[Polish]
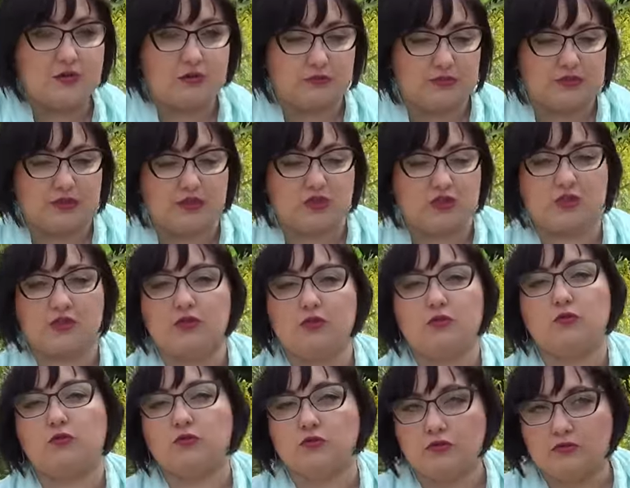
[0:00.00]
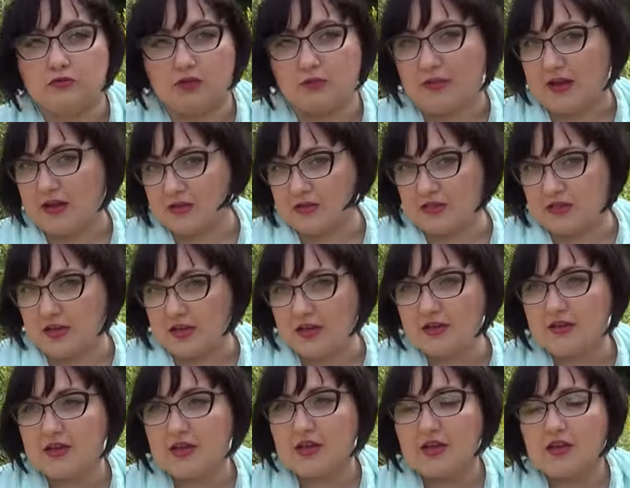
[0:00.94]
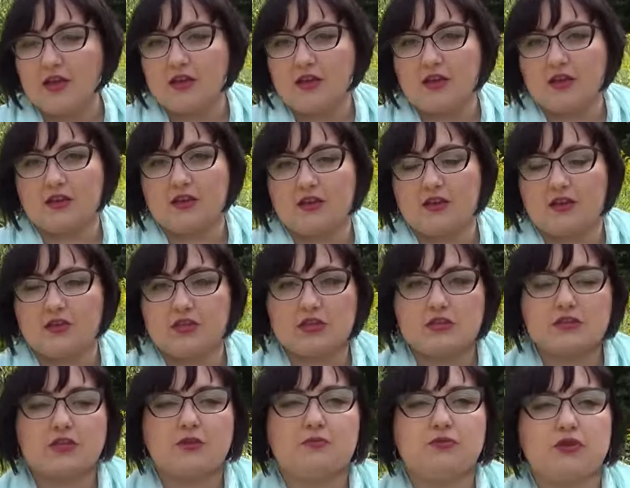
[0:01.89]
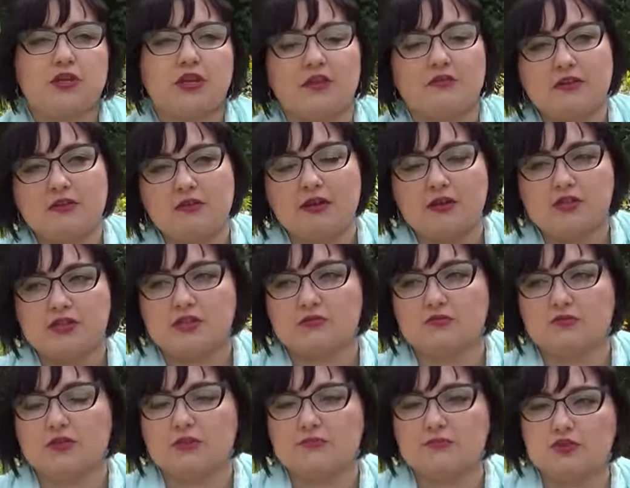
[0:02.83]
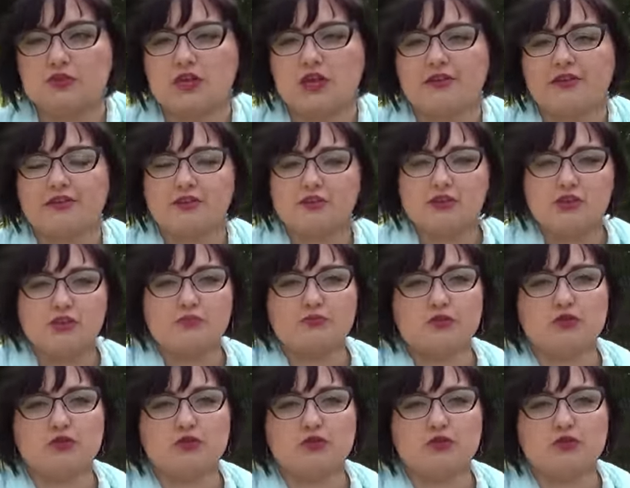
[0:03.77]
lub też ludomania e, i często przejawiała się tym, że artyści